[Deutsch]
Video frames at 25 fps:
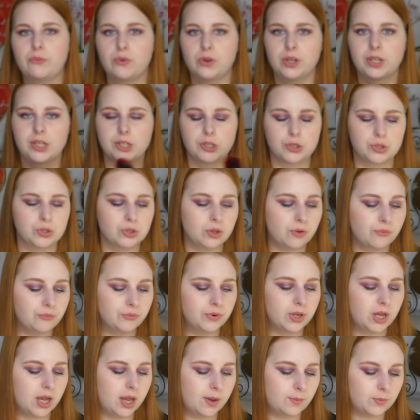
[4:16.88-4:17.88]
Foundations
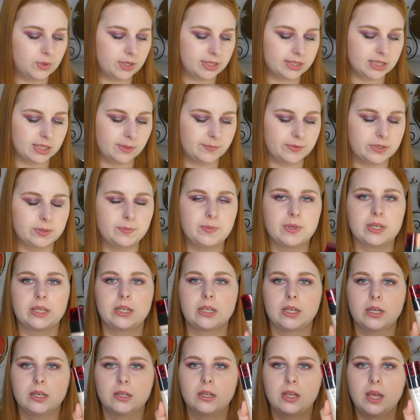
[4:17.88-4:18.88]
offen haben und jetzt habe ich mir
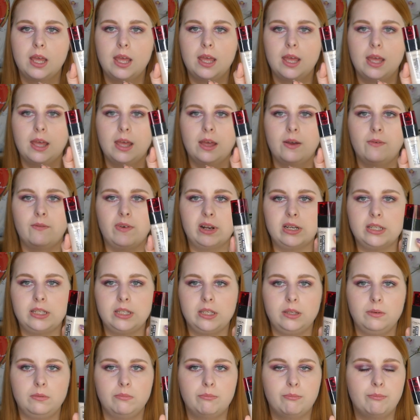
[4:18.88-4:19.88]
gedacht, weil
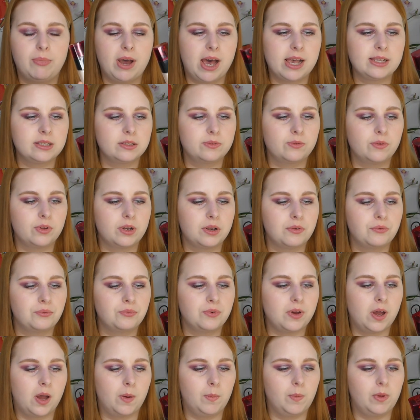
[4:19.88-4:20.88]
die passt von der
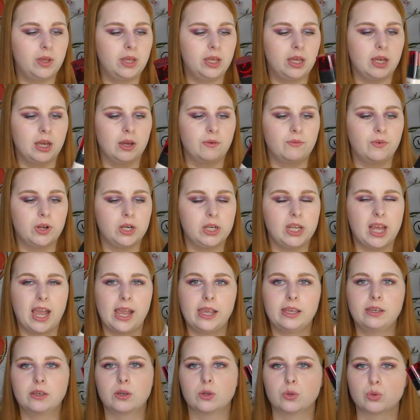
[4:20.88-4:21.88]
Farbe her, weil die
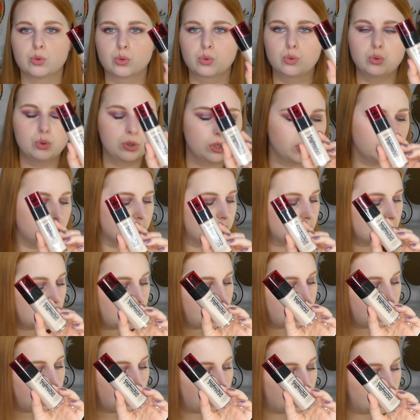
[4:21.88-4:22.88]
eigentlich ganz gut ist,
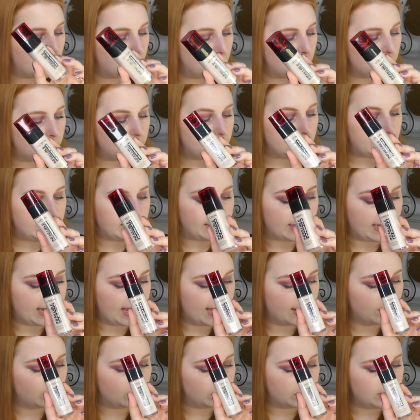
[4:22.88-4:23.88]
äh, möchte ich die
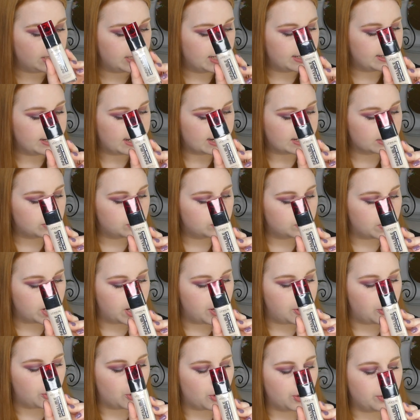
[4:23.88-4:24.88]
leeren und die hat
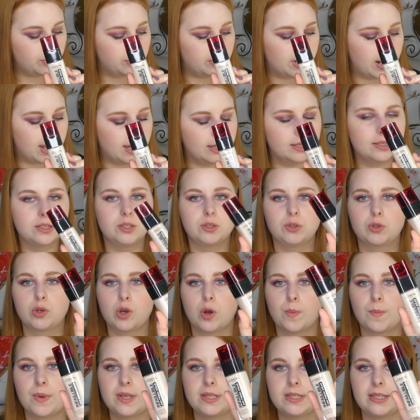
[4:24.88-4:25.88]
aktuell
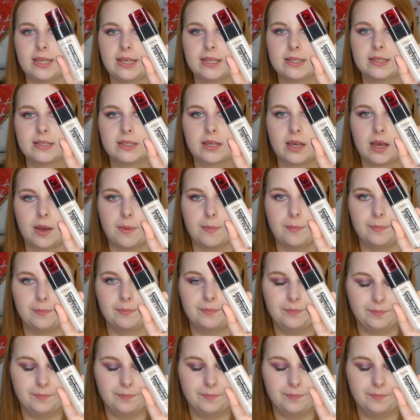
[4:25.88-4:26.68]
89,6 Gramm.